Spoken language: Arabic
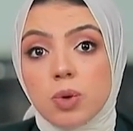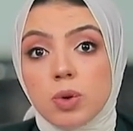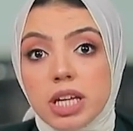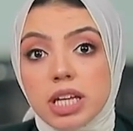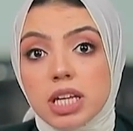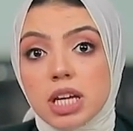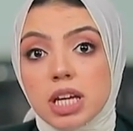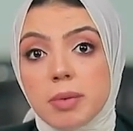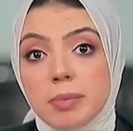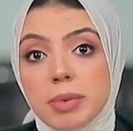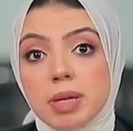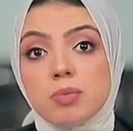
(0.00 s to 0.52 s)

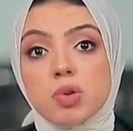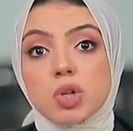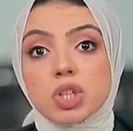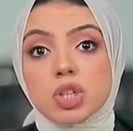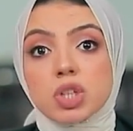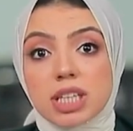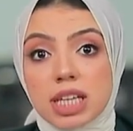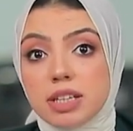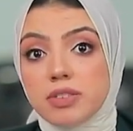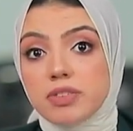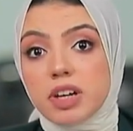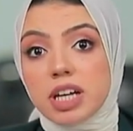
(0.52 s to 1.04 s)
المؤتمر
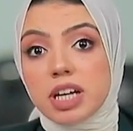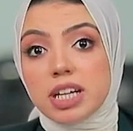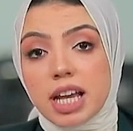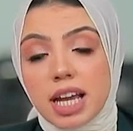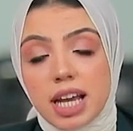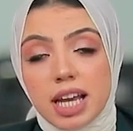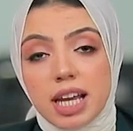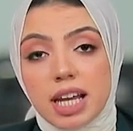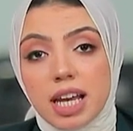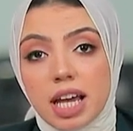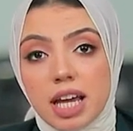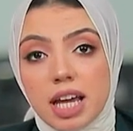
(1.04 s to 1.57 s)
مشاركه
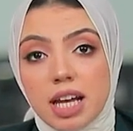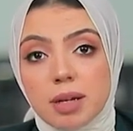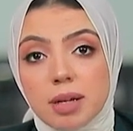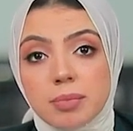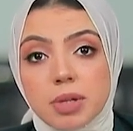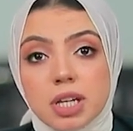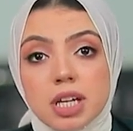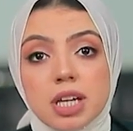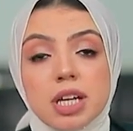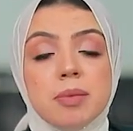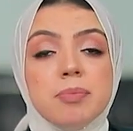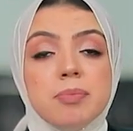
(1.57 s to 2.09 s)

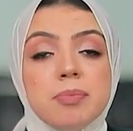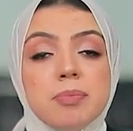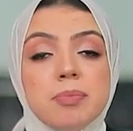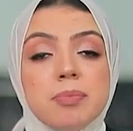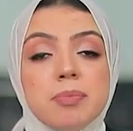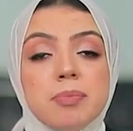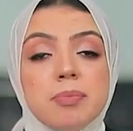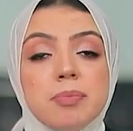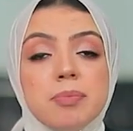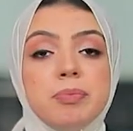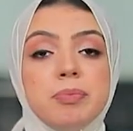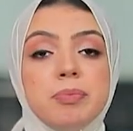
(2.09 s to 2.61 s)
واسعه
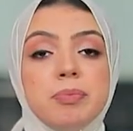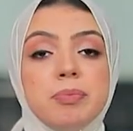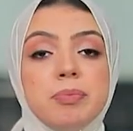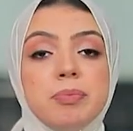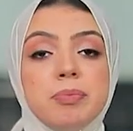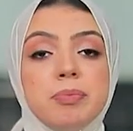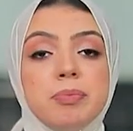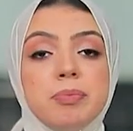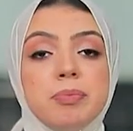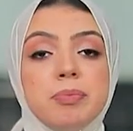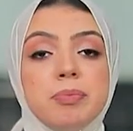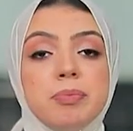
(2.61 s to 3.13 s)
ودوليه من
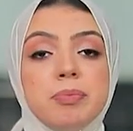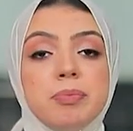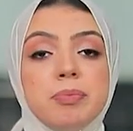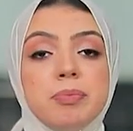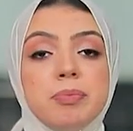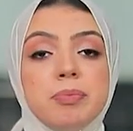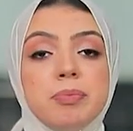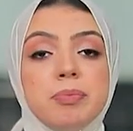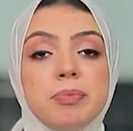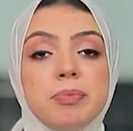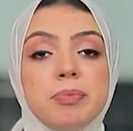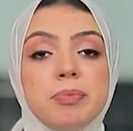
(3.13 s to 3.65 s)
مختلف
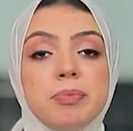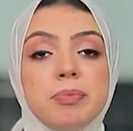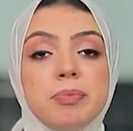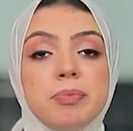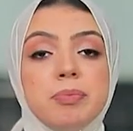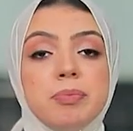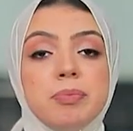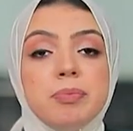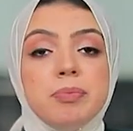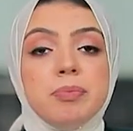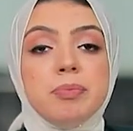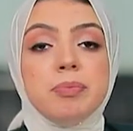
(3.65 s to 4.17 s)
انحاء
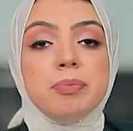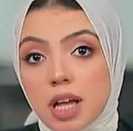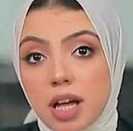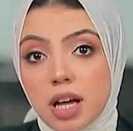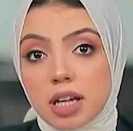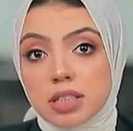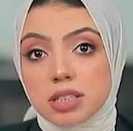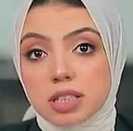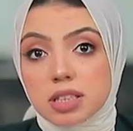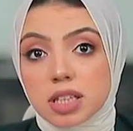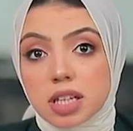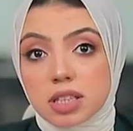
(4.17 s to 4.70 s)
العالم
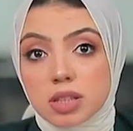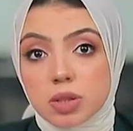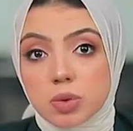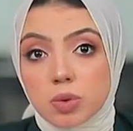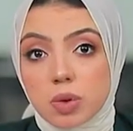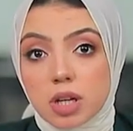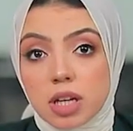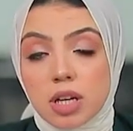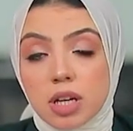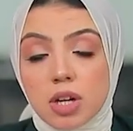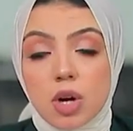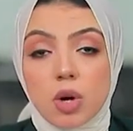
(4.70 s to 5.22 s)
بيشارك فيه
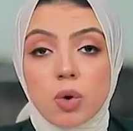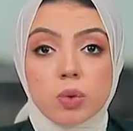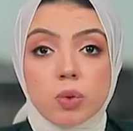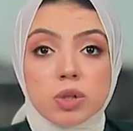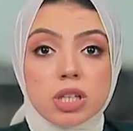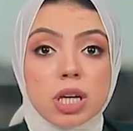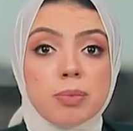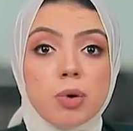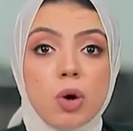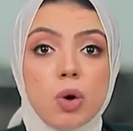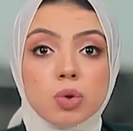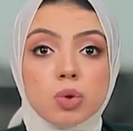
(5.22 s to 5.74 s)
اكثر
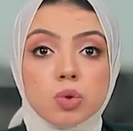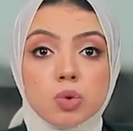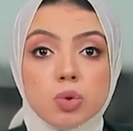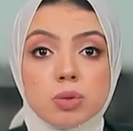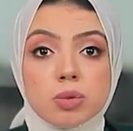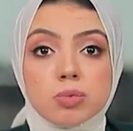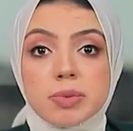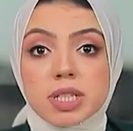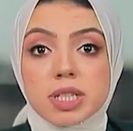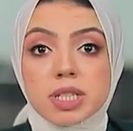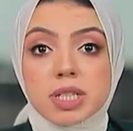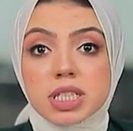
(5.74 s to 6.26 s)
من
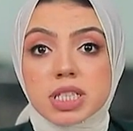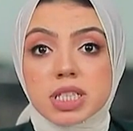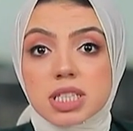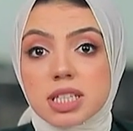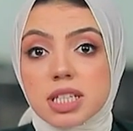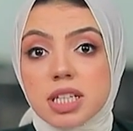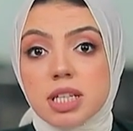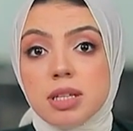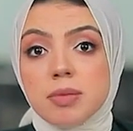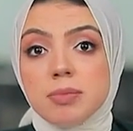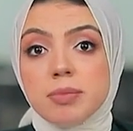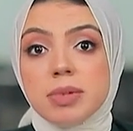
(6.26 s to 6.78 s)
120 من
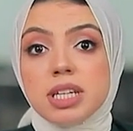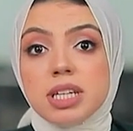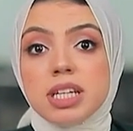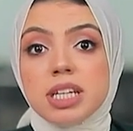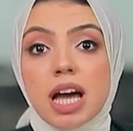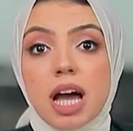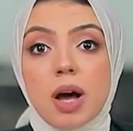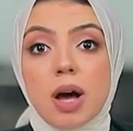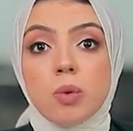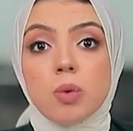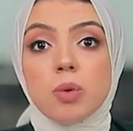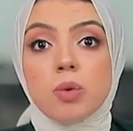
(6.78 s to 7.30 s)
قاده
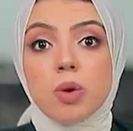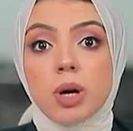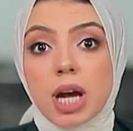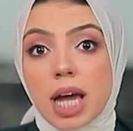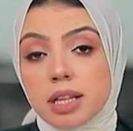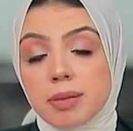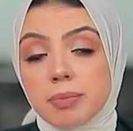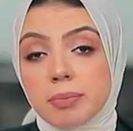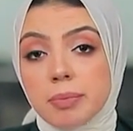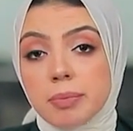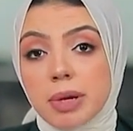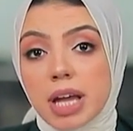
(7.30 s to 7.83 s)
الدول
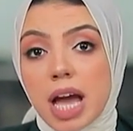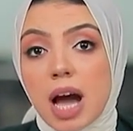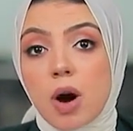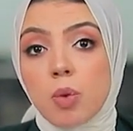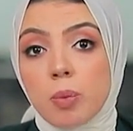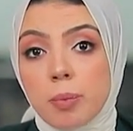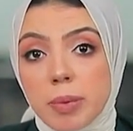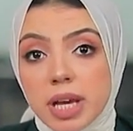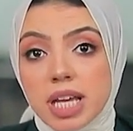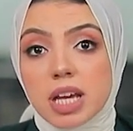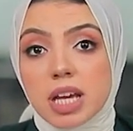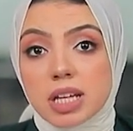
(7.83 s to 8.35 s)
وده
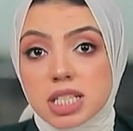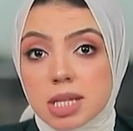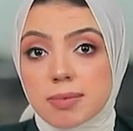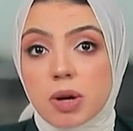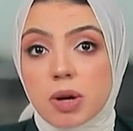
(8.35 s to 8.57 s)
بحضور